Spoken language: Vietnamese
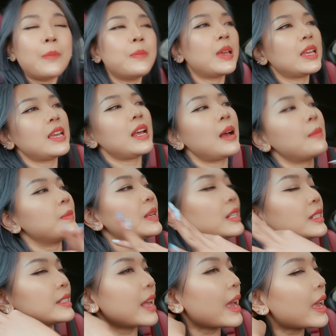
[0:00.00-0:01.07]
Mình nghĩ là
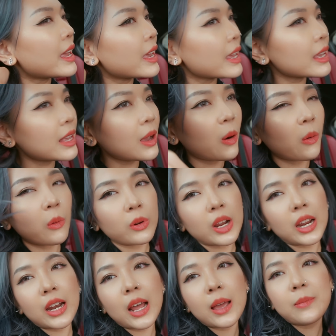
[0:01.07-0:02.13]
mình sẽ kiểu
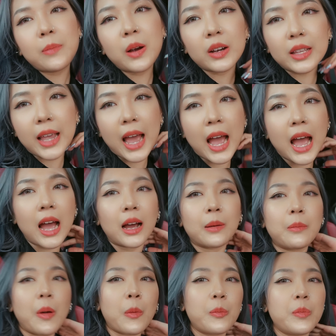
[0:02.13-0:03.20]
đến đây mở nhà
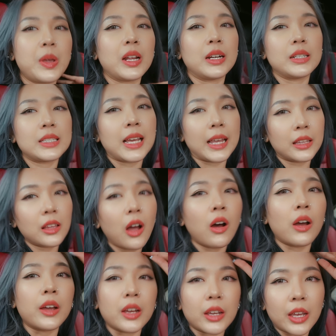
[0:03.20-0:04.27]
hàng mỏng biển cháy
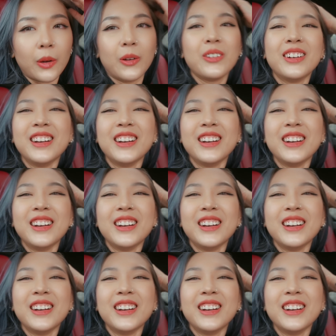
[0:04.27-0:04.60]
tỏi kiểu